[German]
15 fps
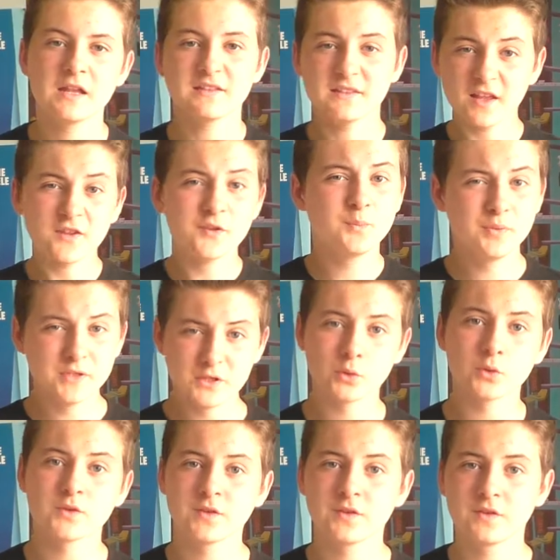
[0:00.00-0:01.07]
Das
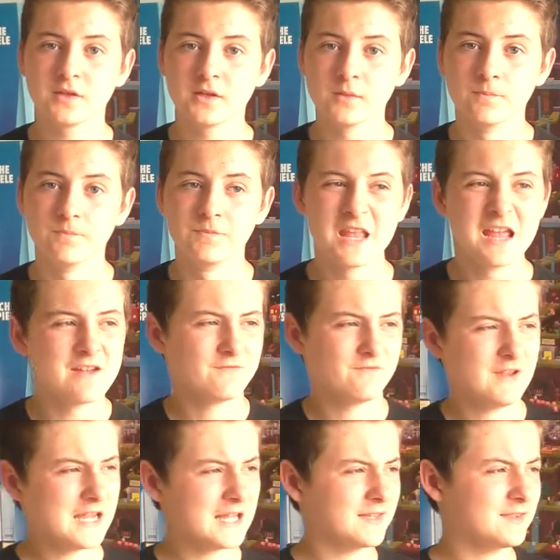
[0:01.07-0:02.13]
Bildungssystem.
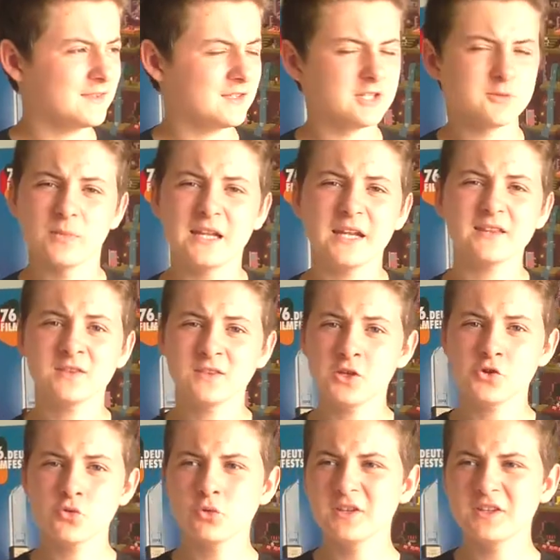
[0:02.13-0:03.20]
Wer kennt's nicht? Man lernt in der
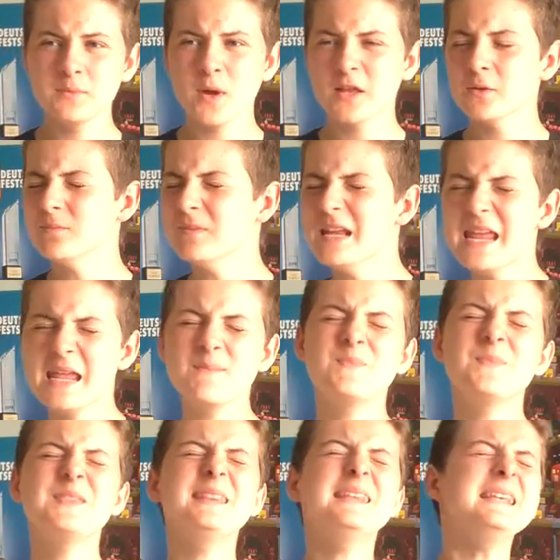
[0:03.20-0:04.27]
Schule, die man im
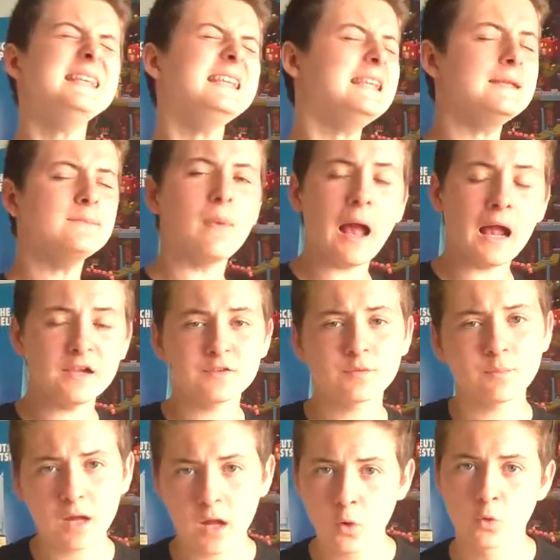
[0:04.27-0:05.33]
Leben niemals
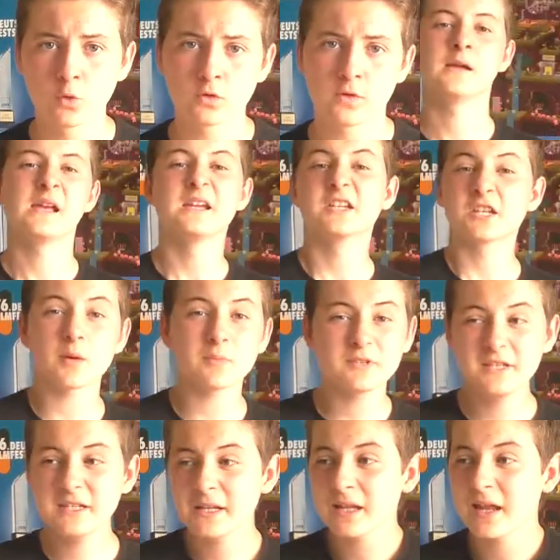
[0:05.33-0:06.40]
braucht. Ich habe
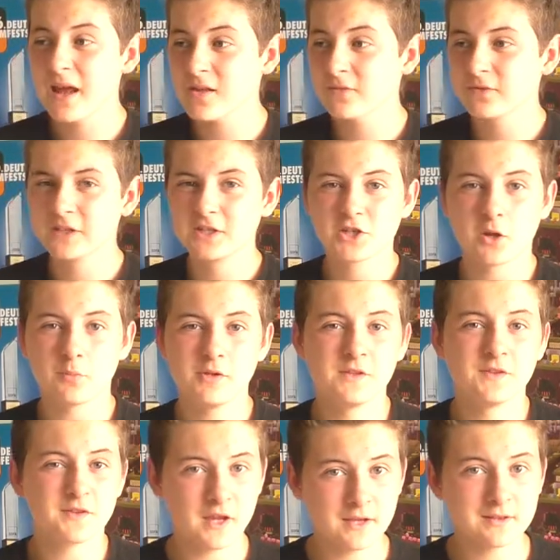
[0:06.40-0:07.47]
nie gelernt, wie die
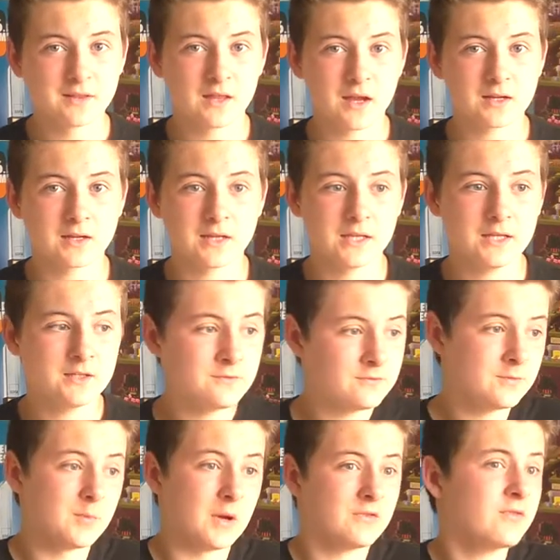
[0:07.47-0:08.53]
stabilen Seitenlage geht,
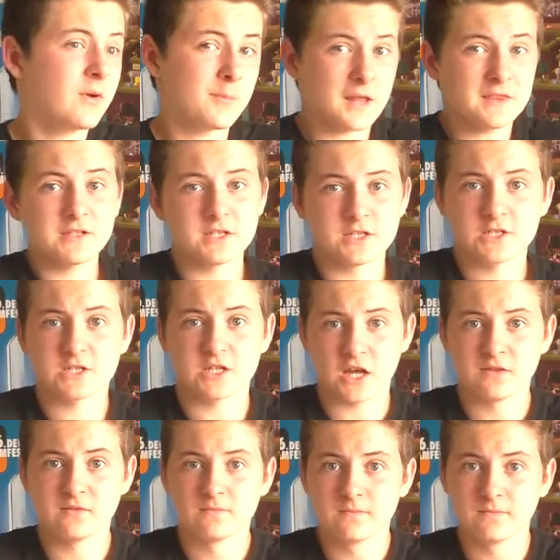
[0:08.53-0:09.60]
wie man Verband richtig
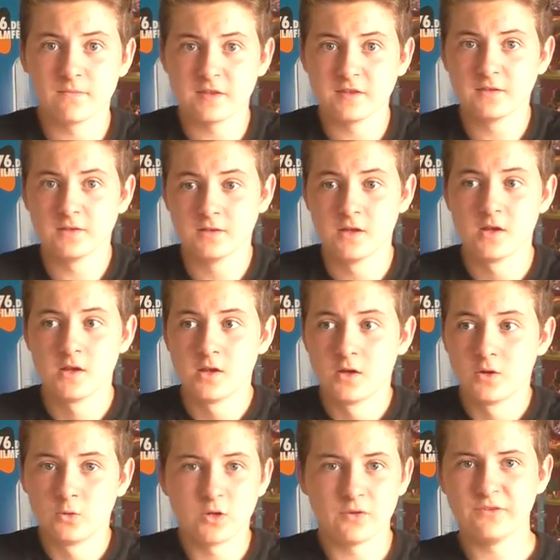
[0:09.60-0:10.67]
anwendet
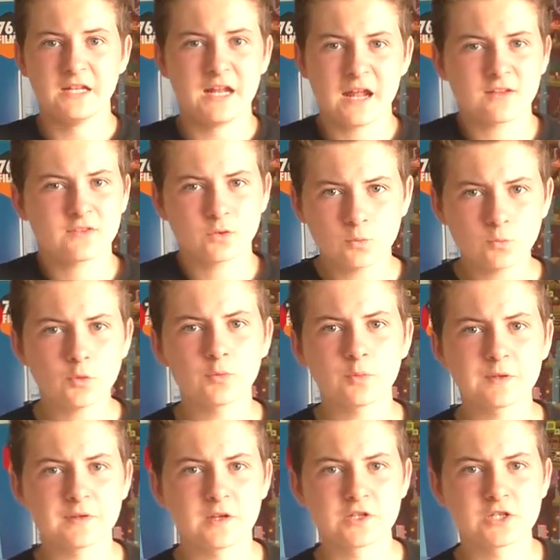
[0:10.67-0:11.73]
oder wie eine
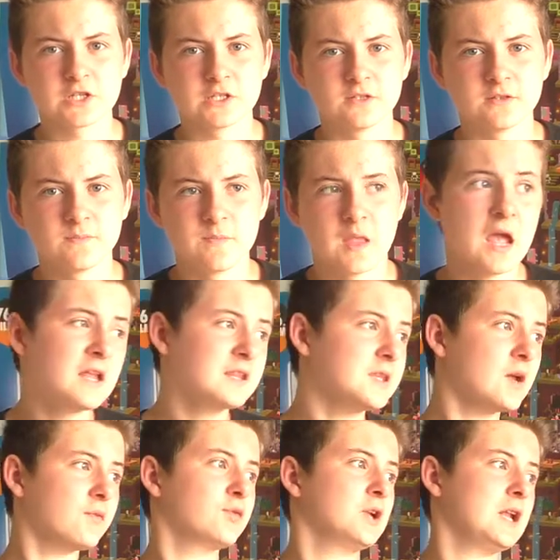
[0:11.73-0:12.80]
Herzrhythmusmassage geht.
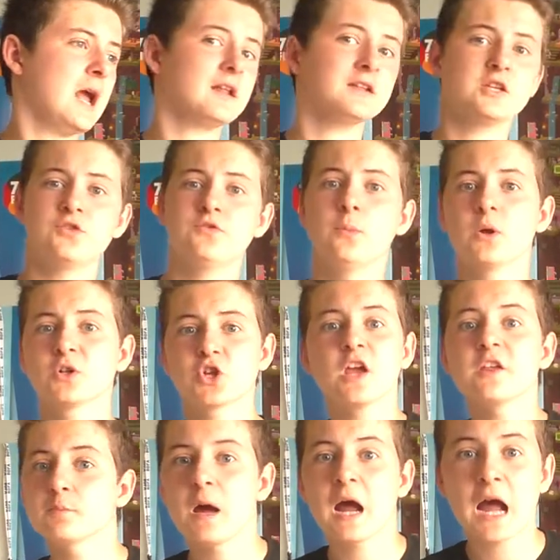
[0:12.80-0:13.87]
Dafür lerne ich, wie man
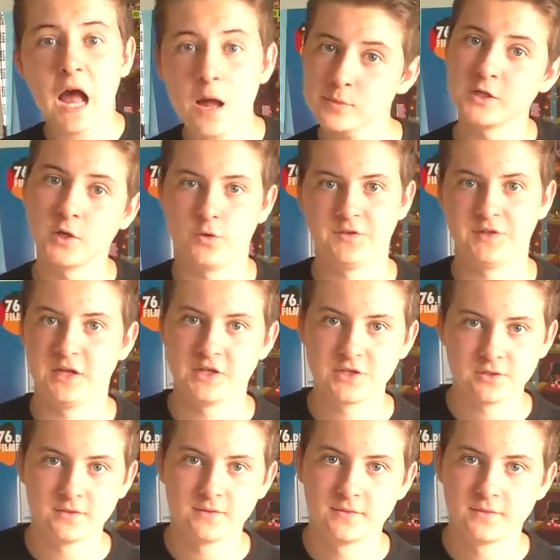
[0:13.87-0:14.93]
scheiß Parabeln
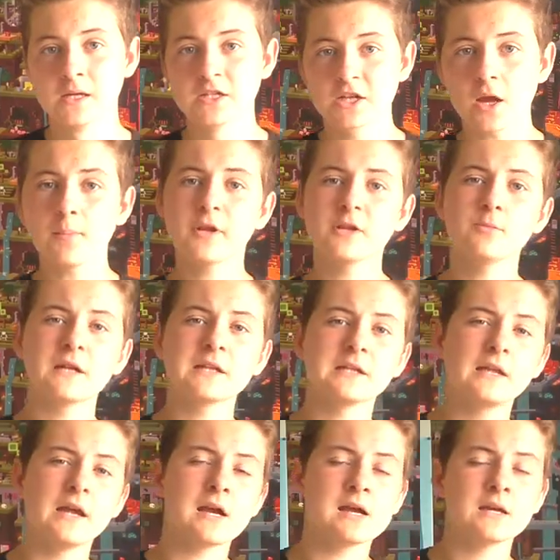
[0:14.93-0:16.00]
ausrechnet. Ich habe meine
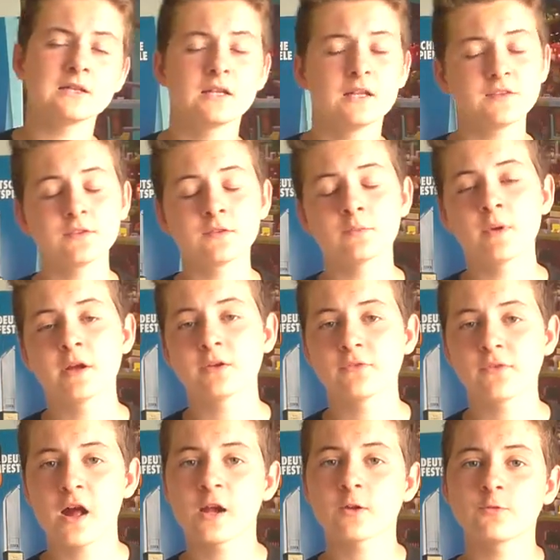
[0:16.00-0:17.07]
Mathelehrerin letztens mal
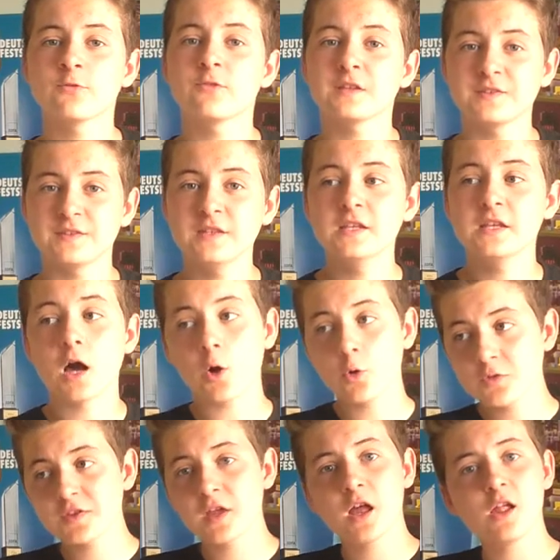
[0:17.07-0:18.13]
gefragt, was sie
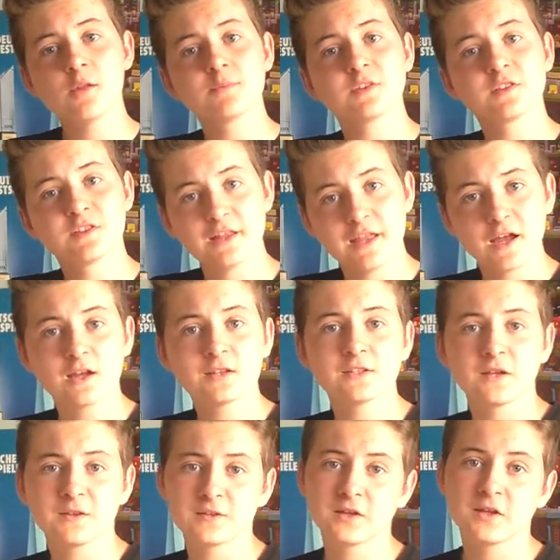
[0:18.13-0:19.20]
außerhalb des
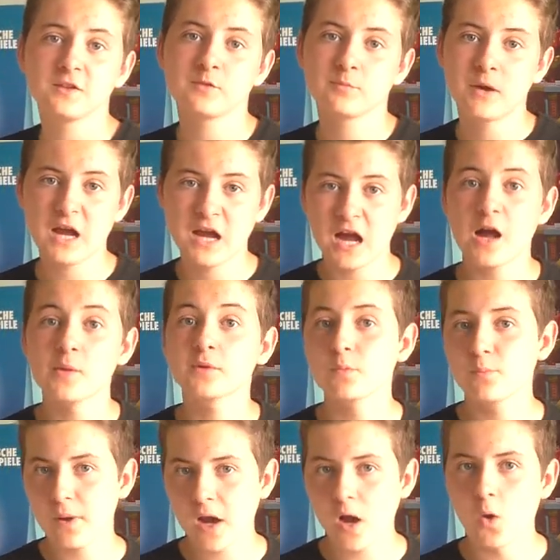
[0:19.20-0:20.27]
Lehrerdaseins
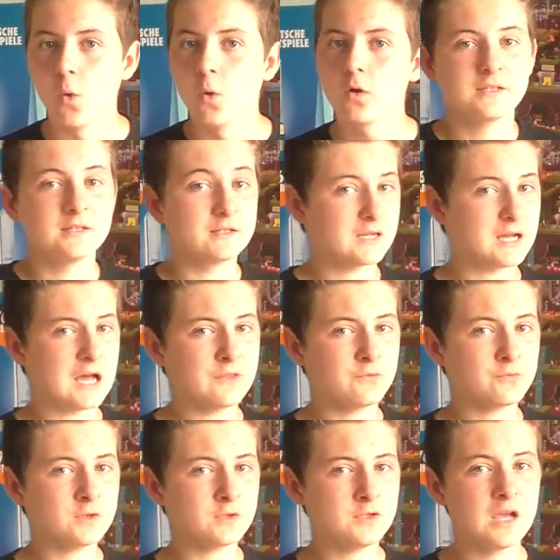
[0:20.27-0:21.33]
Parabeln braucht. Ihre
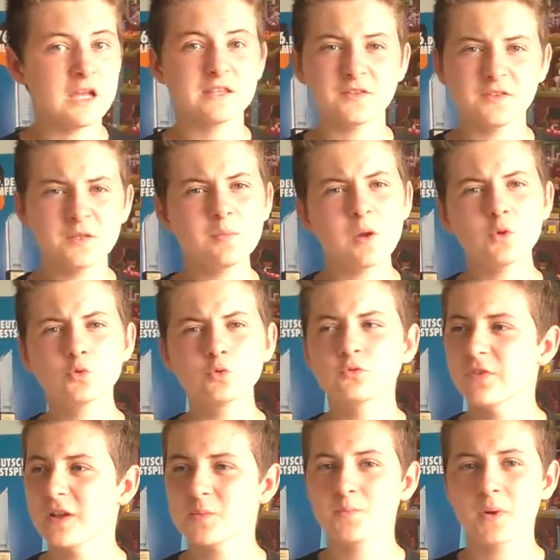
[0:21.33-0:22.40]
Antwort: Das sieht man
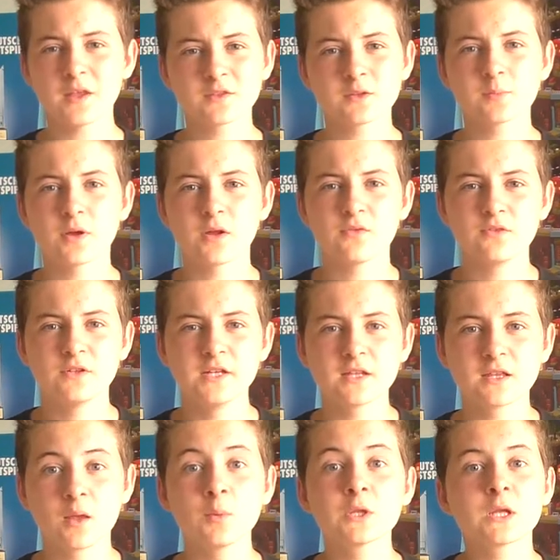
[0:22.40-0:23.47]
gut, wenn ein Basketball
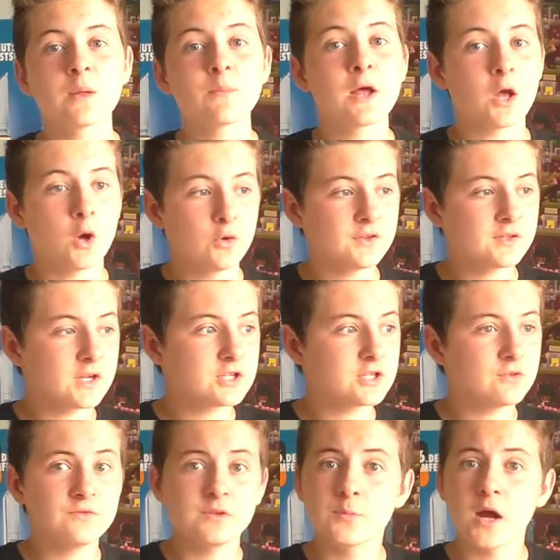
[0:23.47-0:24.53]
fliegt, damit kann man
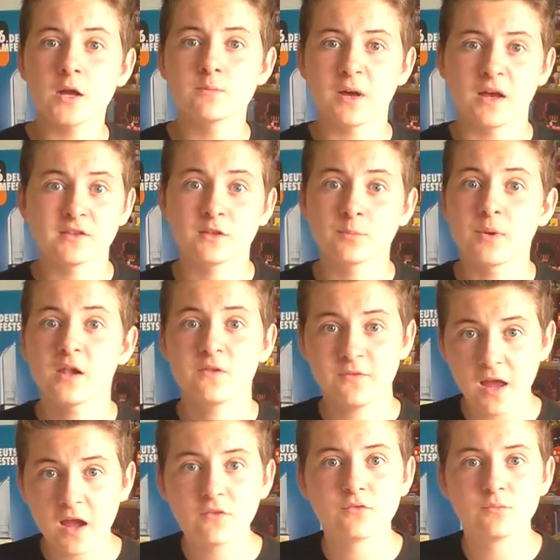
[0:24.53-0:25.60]
ausrechnen, wie man einen Basketball
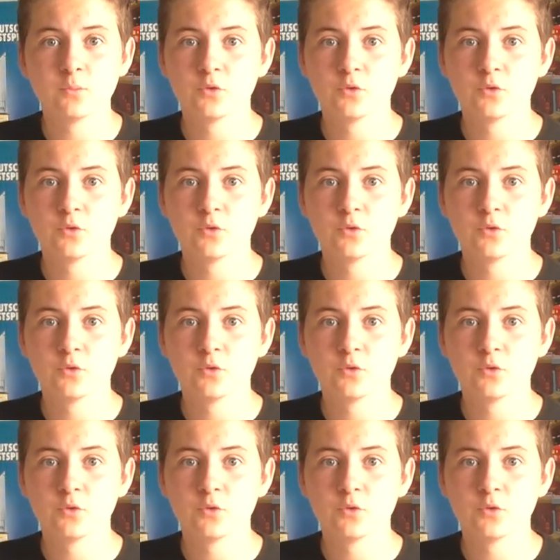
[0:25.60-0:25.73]
werfen